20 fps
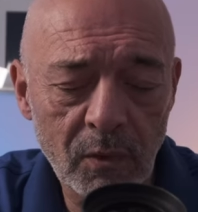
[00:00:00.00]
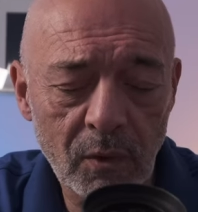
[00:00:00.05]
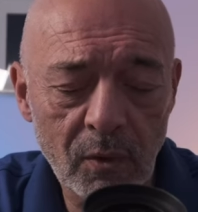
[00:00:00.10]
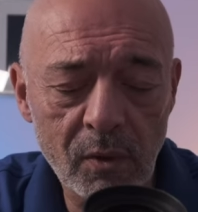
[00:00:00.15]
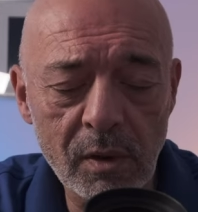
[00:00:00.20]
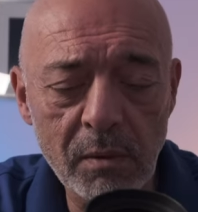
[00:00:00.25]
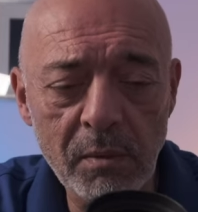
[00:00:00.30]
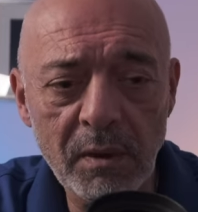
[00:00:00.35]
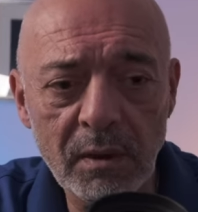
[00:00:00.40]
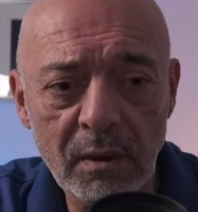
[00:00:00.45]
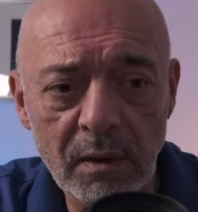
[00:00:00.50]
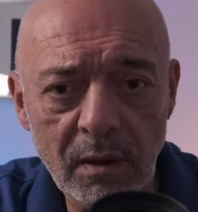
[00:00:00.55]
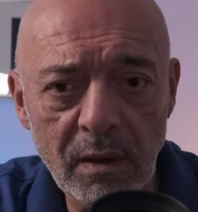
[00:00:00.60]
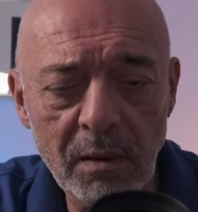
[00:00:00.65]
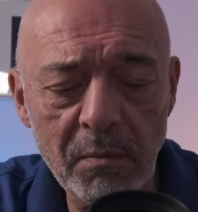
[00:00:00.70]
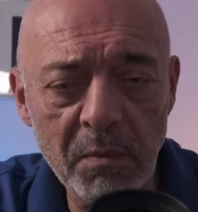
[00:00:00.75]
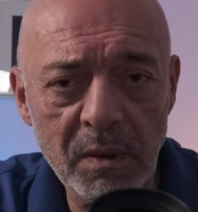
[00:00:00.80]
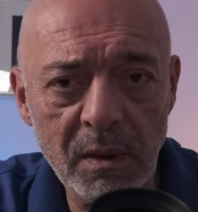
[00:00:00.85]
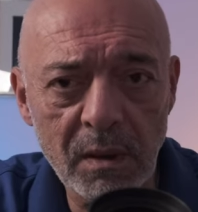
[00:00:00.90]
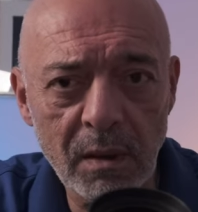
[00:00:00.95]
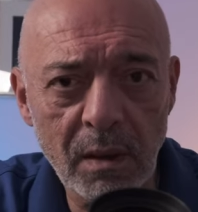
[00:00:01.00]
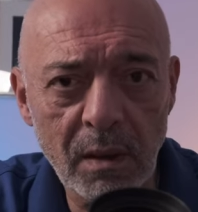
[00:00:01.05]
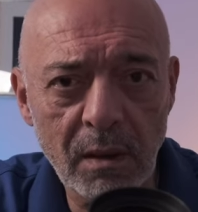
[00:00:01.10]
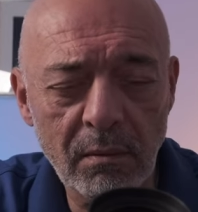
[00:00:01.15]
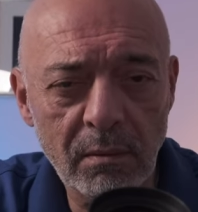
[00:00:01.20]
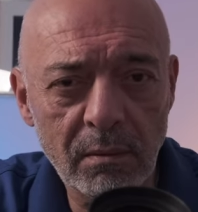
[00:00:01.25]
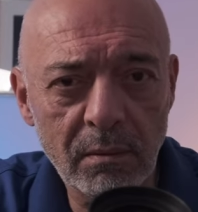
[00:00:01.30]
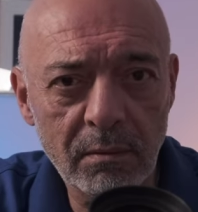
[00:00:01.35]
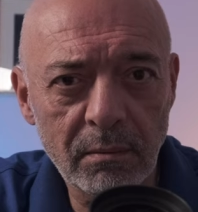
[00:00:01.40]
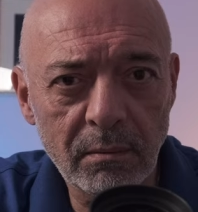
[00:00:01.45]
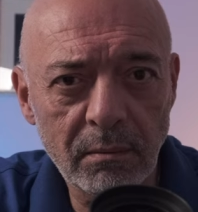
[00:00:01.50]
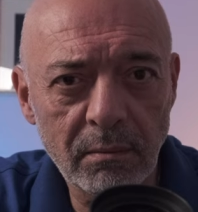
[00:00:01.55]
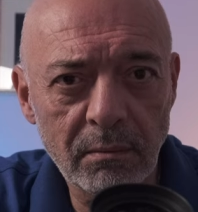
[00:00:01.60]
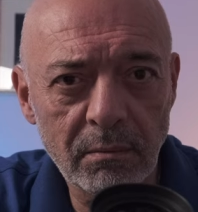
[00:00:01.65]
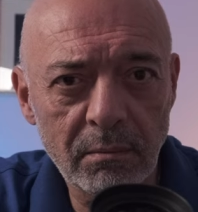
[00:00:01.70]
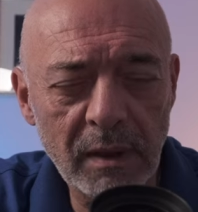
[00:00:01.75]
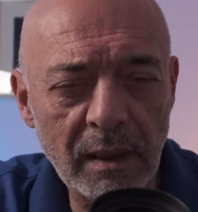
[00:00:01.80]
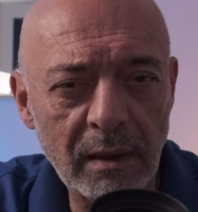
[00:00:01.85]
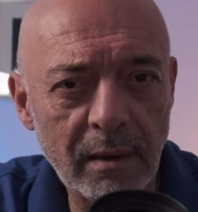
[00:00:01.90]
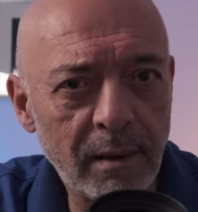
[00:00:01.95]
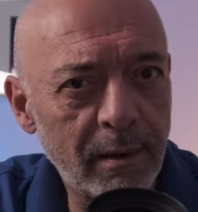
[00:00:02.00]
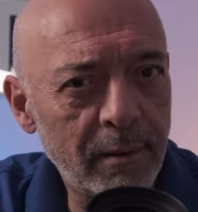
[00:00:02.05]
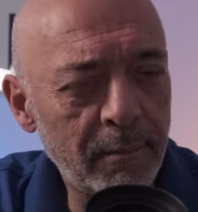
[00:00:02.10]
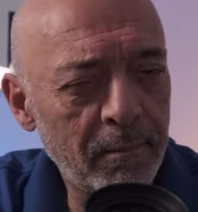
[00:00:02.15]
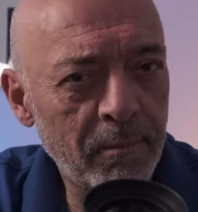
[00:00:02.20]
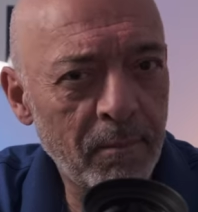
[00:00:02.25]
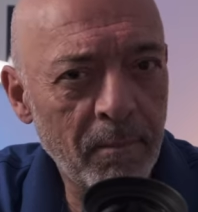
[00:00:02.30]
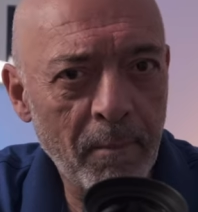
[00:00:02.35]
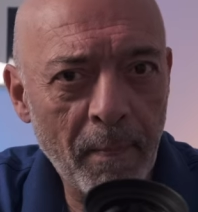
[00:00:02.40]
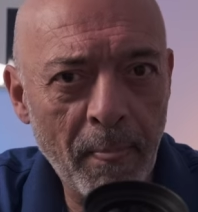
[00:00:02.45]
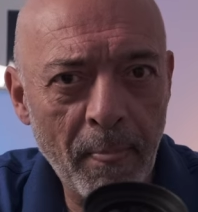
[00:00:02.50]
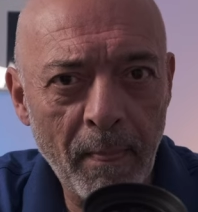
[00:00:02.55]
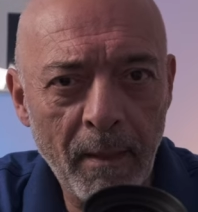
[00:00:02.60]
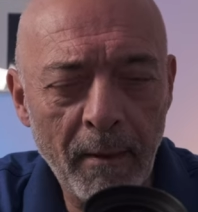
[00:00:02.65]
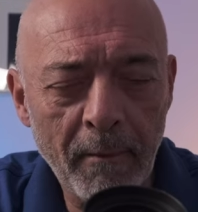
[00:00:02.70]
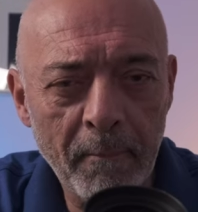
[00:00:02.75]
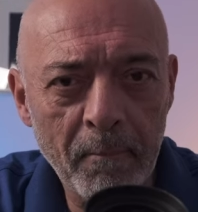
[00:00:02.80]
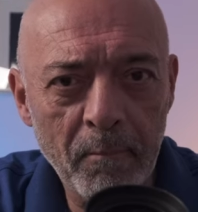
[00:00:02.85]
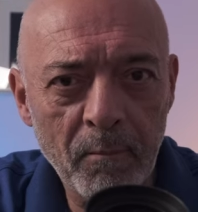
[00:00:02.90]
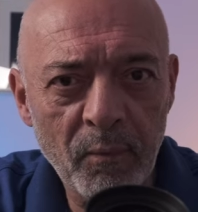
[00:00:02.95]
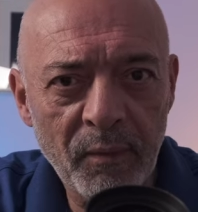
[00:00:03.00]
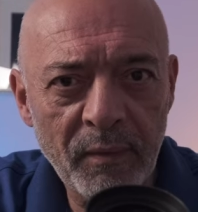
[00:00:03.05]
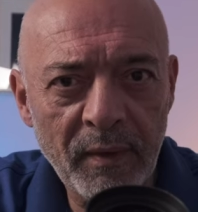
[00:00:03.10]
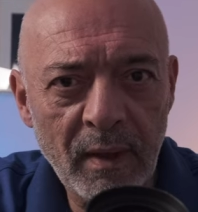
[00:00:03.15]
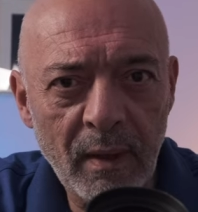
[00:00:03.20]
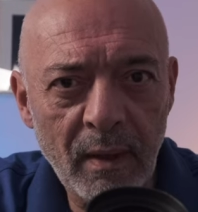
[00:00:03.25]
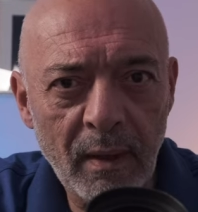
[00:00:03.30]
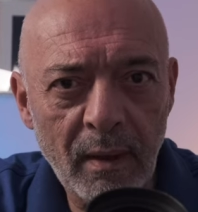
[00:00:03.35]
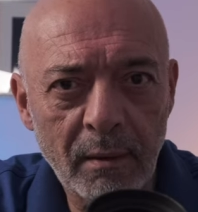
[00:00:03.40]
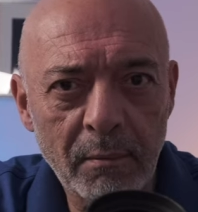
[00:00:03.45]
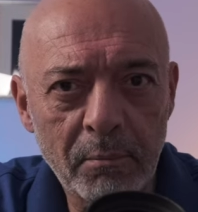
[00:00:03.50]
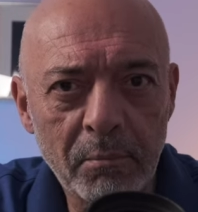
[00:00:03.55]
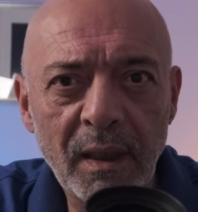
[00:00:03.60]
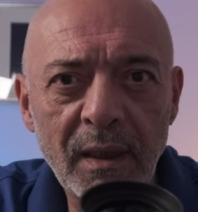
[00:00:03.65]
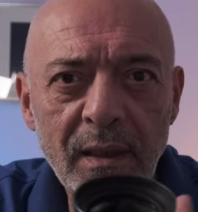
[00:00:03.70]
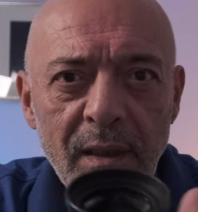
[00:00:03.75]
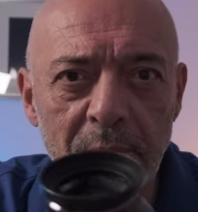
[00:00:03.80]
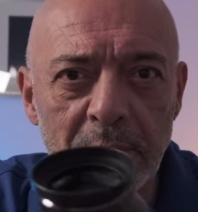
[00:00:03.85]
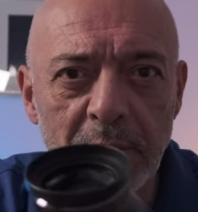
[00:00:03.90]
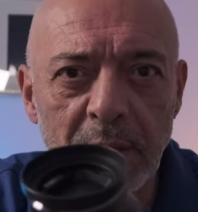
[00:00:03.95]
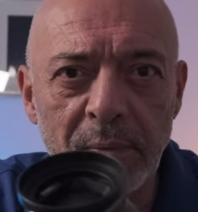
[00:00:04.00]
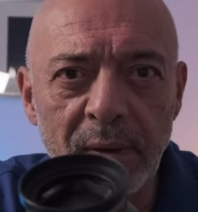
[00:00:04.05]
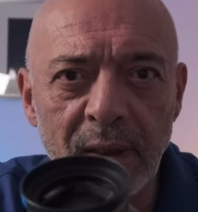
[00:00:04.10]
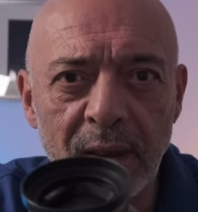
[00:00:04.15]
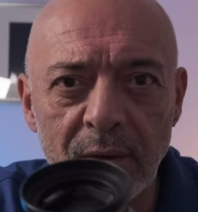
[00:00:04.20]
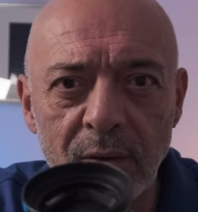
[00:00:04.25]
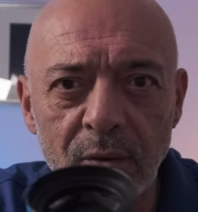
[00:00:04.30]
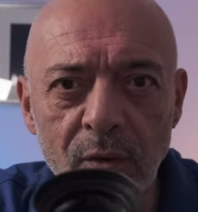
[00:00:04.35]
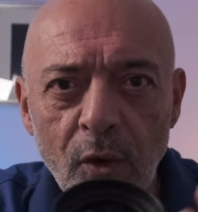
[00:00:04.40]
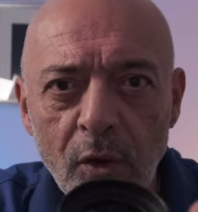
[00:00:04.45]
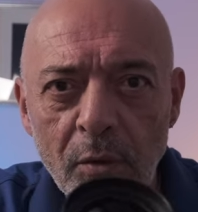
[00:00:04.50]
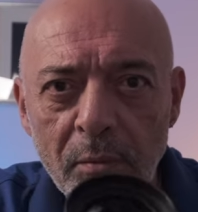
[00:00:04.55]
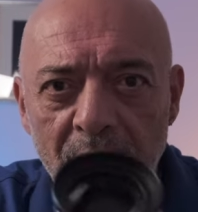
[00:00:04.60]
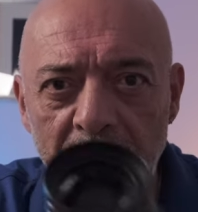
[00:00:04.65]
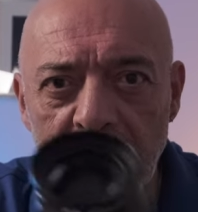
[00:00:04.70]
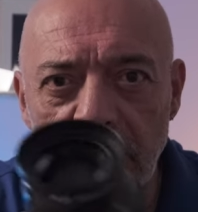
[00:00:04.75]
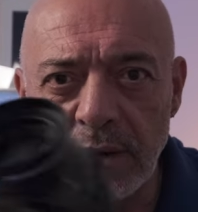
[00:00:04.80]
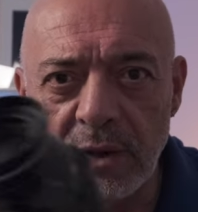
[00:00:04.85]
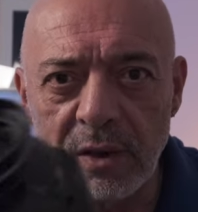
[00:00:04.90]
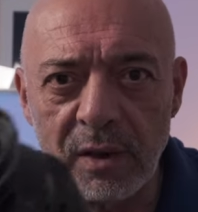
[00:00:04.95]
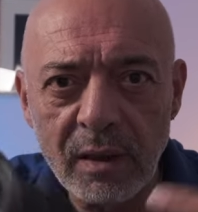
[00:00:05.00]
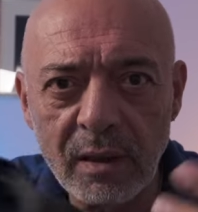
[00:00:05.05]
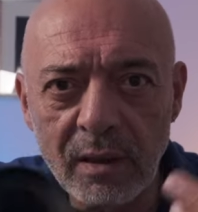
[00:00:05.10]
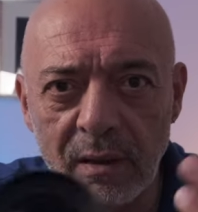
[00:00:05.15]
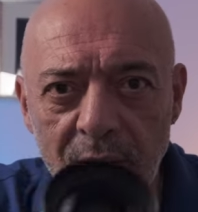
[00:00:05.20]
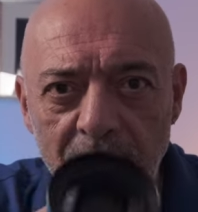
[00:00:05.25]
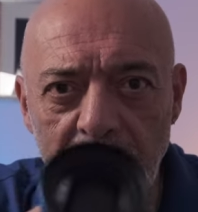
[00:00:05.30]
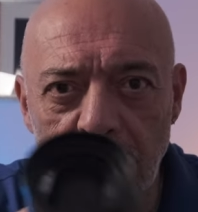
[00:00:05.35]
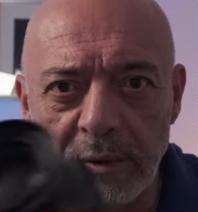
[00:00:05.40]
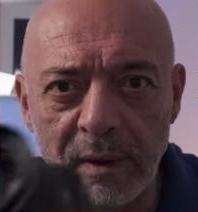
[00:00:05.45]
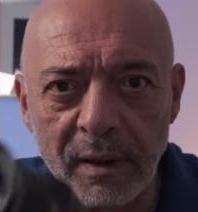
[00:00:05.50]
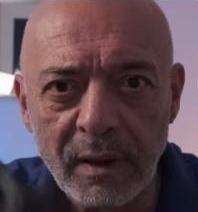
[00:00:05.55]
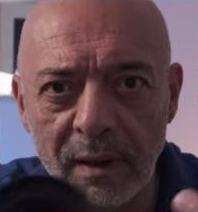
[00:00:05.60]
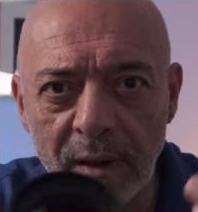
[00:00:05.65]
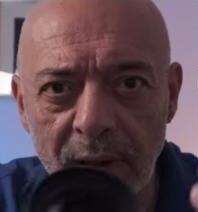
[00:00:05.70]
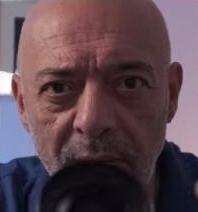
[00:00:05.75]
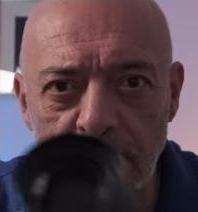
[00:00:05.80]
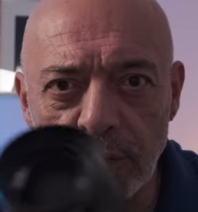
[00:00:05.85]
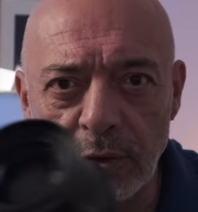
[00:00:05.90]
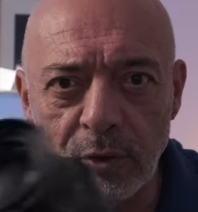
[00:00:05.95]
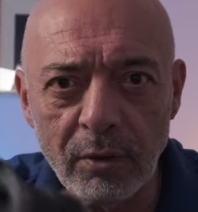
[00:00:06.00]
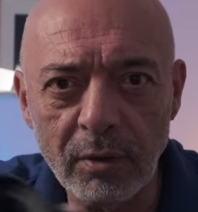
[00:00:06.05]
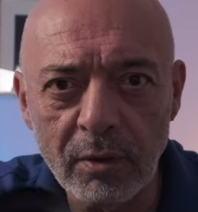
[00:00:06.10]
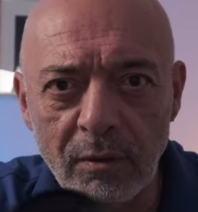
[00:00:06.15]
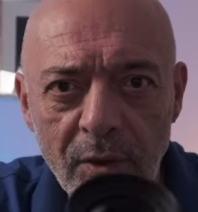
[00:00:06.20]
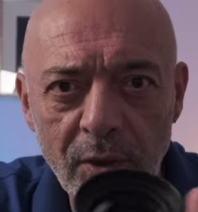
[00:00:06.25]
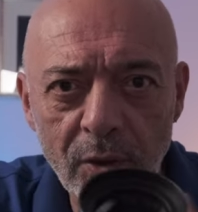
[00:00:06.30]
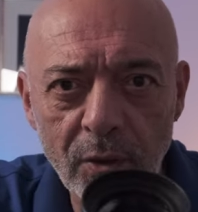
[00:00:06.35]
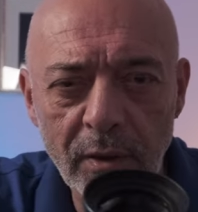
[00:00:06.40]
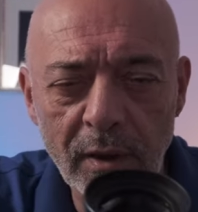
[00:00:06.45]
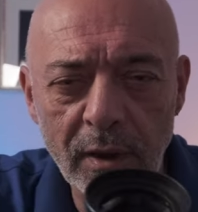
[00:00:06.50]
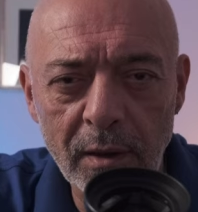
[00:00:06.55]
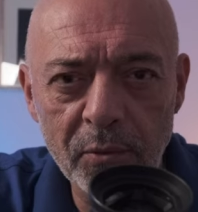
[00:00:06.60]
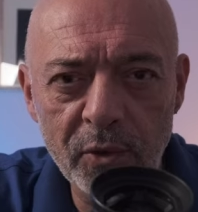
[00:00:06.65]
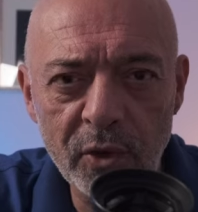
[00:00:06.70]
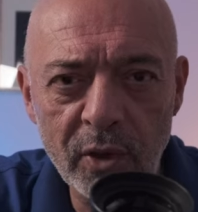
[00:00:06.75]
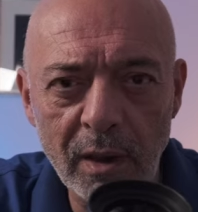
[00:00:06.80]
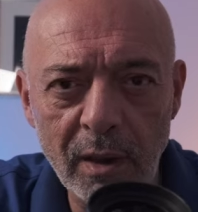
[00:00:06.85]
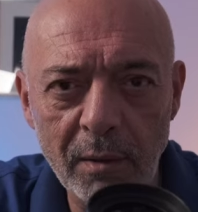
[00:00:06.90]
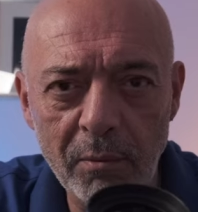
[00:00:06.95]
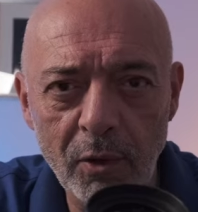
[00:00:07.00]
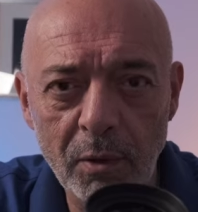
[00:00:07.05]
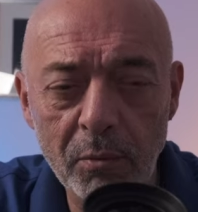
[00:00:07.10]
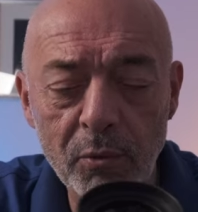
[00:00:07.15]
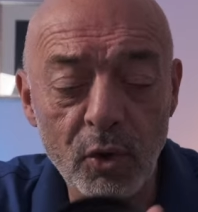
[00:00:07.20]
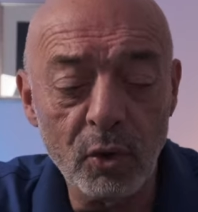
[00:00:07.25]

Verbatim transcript: O zaman da dedim ki ya yani madem ki ben normal işte kameralarla günlük videolarımı çekemiyorum.